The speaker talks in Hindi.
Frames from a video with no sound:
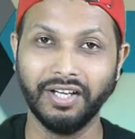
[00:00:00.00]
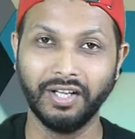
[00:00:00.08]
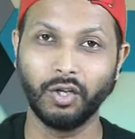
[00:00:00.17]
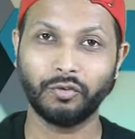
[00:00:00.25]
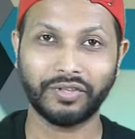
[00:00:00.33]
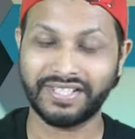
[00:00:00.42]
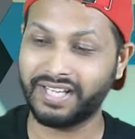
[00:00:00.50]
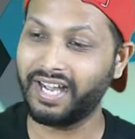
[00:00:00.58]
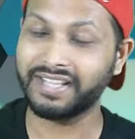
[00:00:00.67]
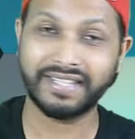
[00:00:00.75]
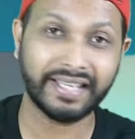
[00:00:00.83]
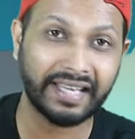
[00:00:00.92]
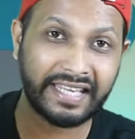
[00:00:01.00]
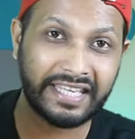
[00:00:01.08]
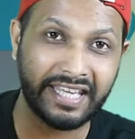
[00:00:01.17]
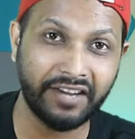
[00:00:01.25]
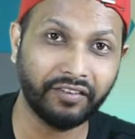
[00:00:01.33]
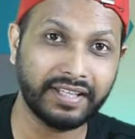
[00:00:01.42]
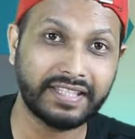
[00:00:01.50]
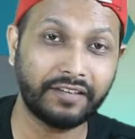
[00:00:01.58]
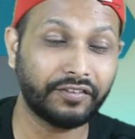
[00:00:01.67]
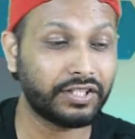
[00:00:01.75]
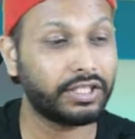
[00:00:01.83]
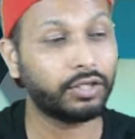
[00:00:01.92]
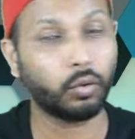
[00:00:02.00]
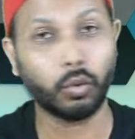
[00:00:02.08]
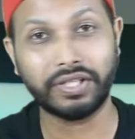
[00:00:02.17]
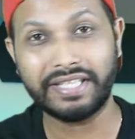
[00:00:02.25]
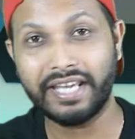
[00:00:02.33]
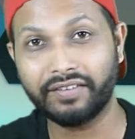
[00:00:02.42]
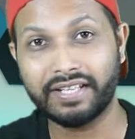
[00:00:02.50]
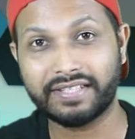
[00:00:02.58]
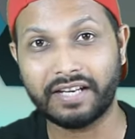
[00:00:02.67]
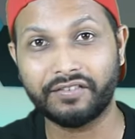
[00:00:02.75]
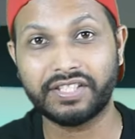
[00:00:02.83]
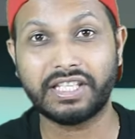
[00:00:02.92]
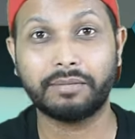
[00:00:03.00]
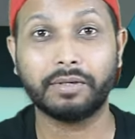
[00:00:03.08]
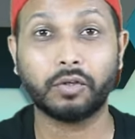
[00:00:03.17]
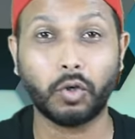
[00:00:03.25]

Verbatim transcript: हेलो फ्रेंड्स आज देखेंगे ये वाले सेल्फी स्टिक और ये वाले सेल्फी स्टिक में